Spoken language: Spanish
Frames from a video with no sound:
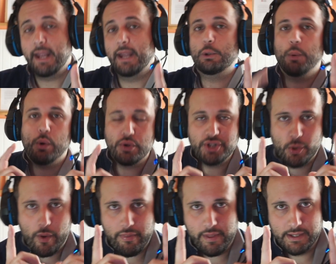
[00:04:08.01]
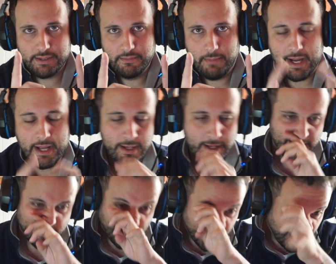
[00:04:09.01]
y tuvo consecuencias, ¿vale?
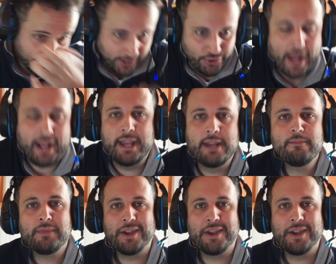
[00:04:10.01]
Eh, estoy aquí,